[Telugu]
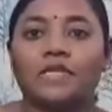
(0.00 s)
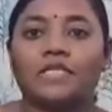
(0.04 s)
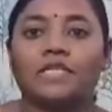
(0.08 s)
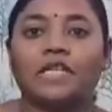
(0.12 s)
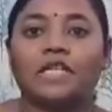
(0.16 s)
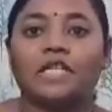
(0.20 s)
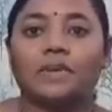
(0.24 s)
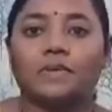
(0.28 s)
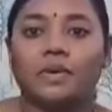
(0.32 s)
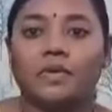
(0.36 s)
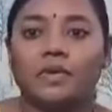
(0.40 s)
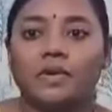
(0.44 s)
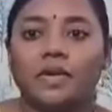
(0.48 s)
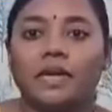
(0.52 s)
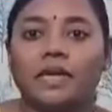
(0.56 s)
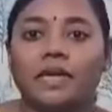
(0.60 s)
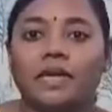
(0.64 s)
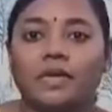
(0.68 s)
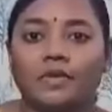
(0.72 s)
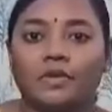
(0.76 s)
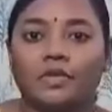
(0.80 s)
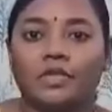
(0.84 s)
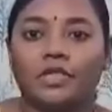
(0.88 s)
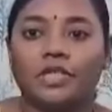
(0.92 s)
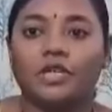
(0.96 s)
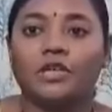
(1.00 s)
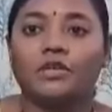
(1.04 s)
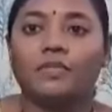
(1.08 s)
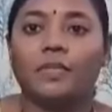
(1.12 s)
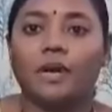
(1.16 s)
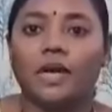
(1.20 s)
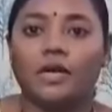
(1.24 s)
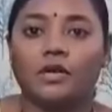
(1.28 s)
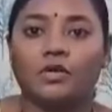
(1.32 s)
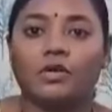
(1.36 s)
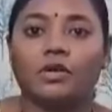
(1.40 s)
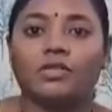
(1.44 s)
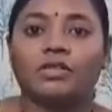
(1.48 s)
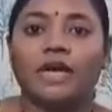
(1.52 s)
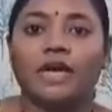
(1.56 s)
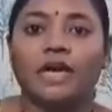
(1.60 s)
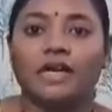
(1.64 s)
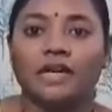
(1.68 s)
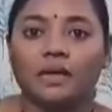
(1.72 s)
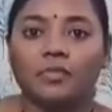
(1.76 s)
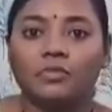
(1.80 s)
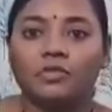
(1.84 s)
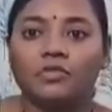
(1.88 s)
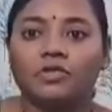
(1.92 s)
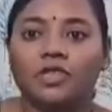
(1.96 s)
మన చంద్రబాబు నాయుడు గారు వచ్చారు మాకు ఒక
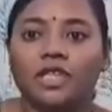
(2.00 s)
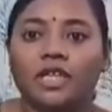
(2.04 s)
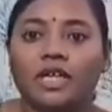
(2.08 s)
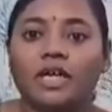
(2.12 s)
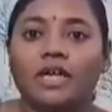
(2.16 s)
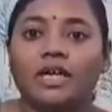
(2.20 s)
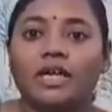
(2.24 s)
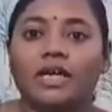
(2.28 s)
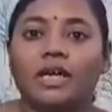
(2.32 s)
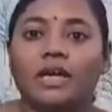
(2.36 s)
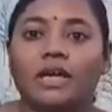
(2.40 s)
ధైర్యం ఉంది